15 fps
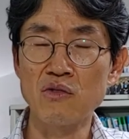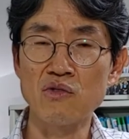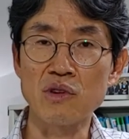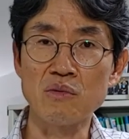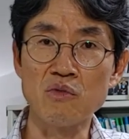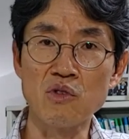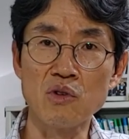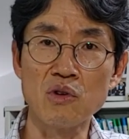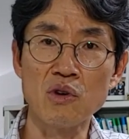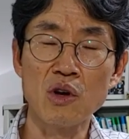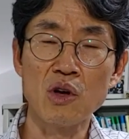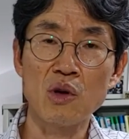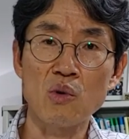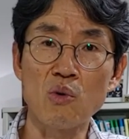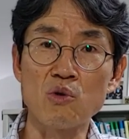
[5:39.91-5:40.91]
우리 뭐
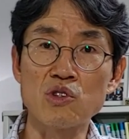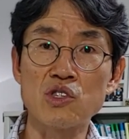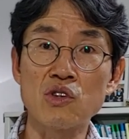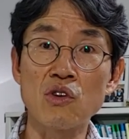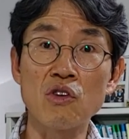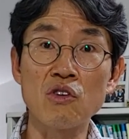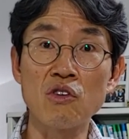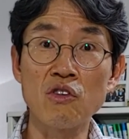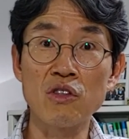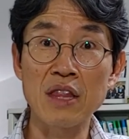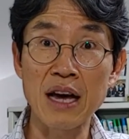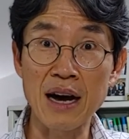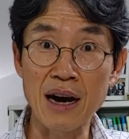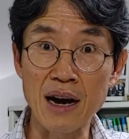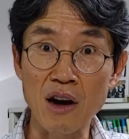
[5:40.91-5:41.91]
공식인 건
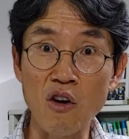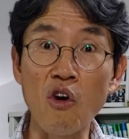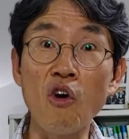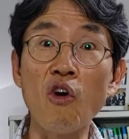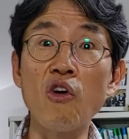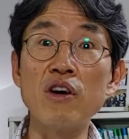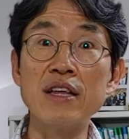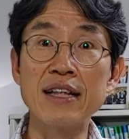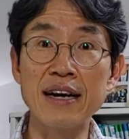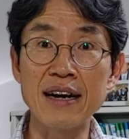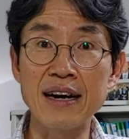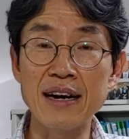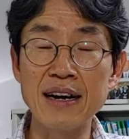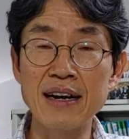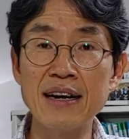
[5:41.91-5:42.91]
다 거의
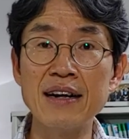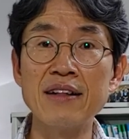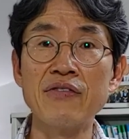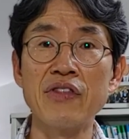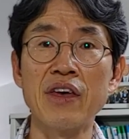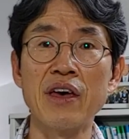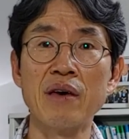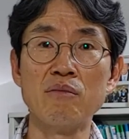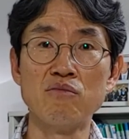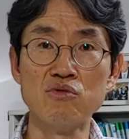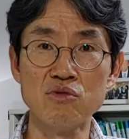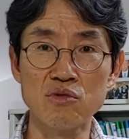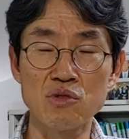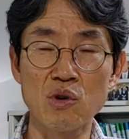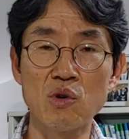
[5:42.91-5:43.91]
다네
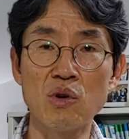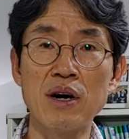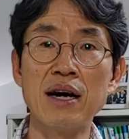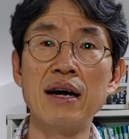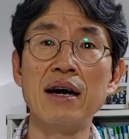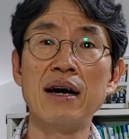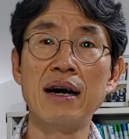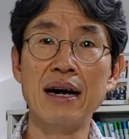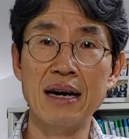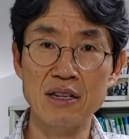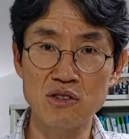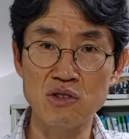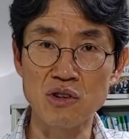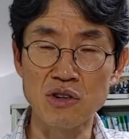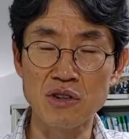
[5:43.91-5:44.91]
문서화
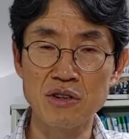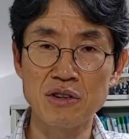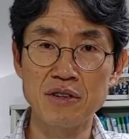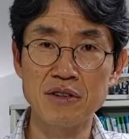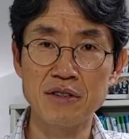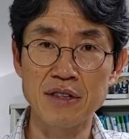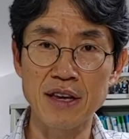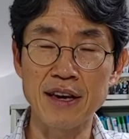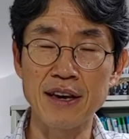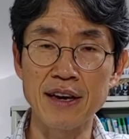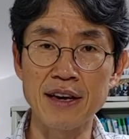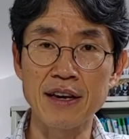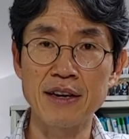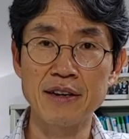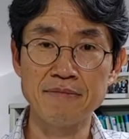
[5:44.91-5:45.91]
하죠. 네.